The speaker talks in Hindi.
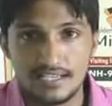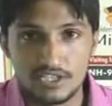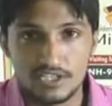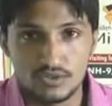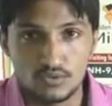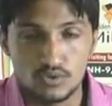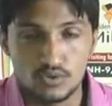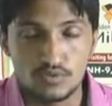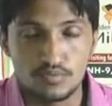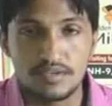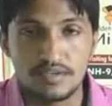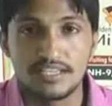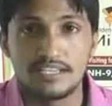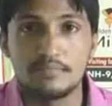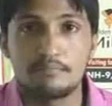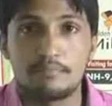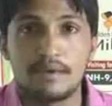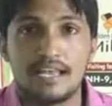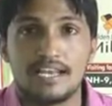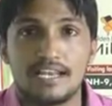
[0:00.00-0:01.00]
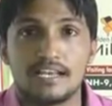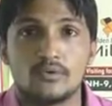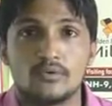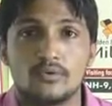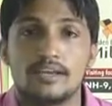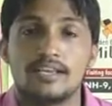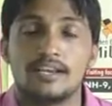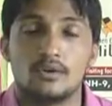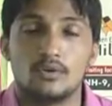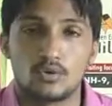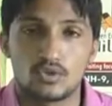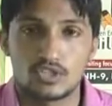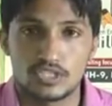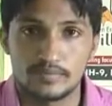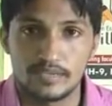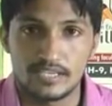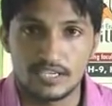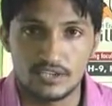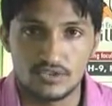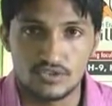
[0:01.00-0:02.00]
इस कुछ महीने पहले हुए
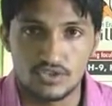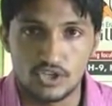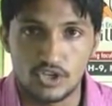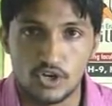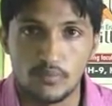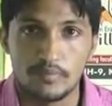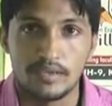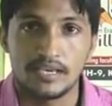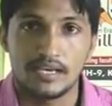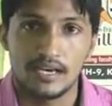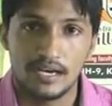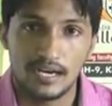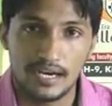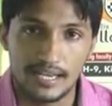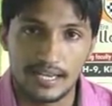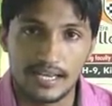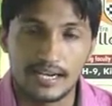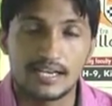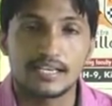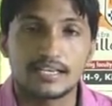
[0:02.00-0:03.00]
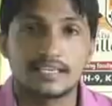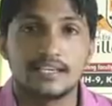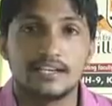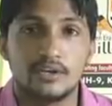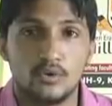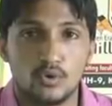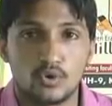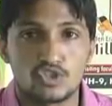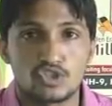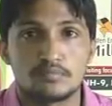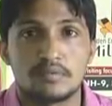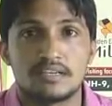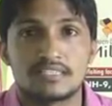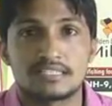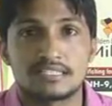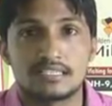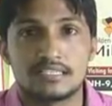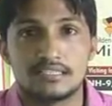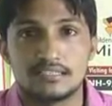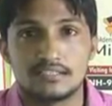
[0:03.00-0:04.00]
लोकसभा के चुनाव में हरियाणा के लोकसभा
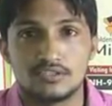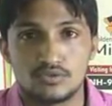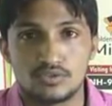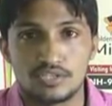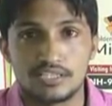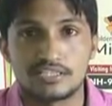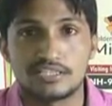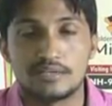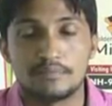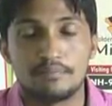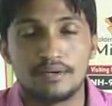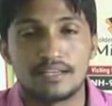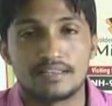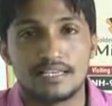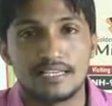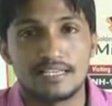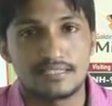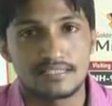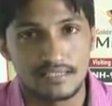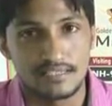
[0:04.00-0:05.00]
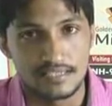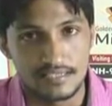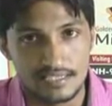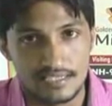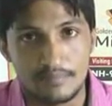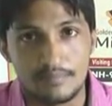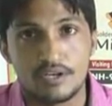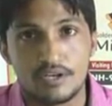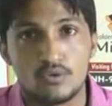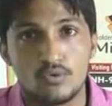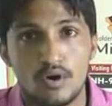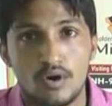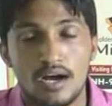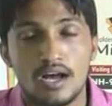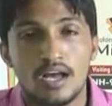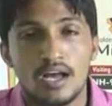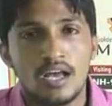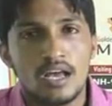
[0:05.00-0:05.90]
से जो क्षेत्र पड़ता है सिरसा में हुआ